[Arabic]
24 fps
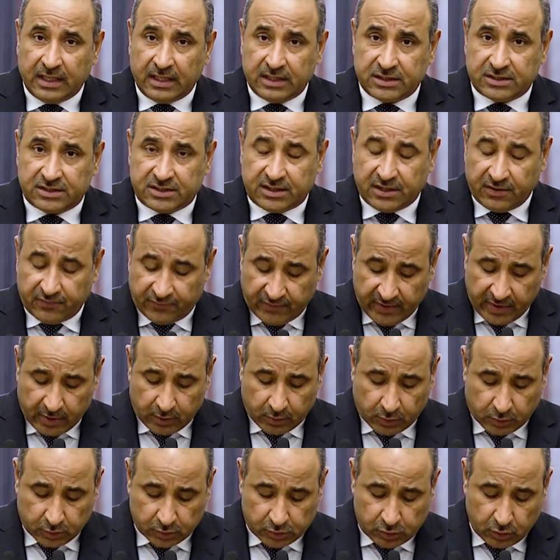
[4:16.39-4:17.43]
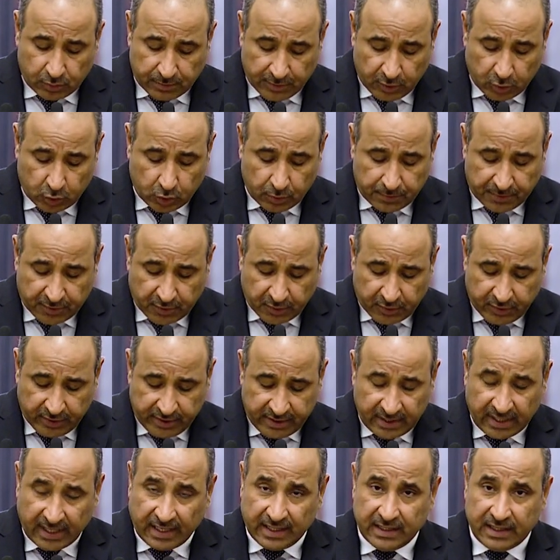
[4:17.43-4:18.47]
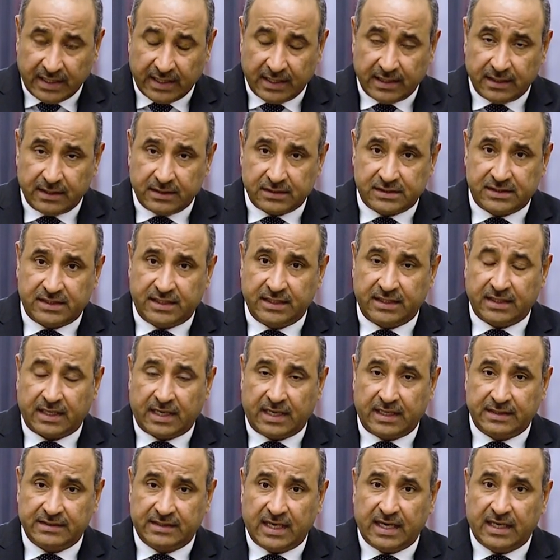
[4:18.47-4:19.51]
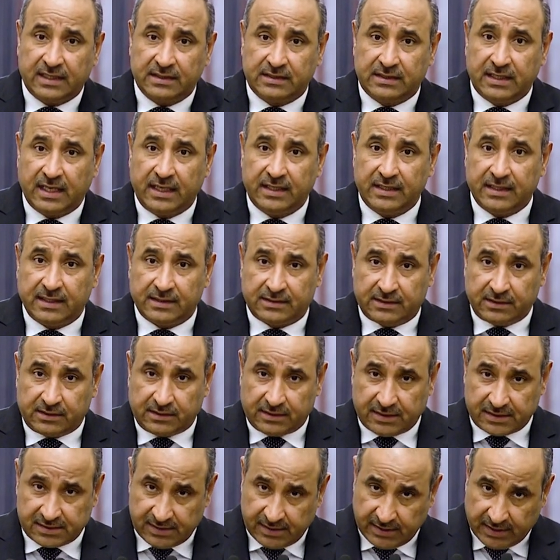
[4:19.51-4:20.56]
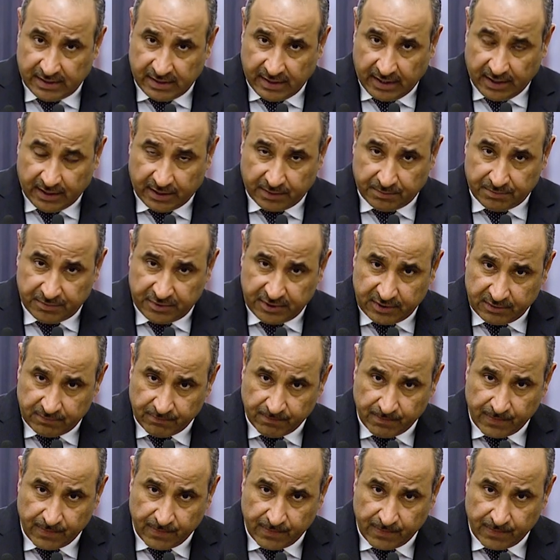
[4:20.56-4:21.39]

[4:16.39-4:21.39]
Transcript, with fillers: استيفاء الرسوم الجمركية على استيرادات هيئة التصنيع الحربي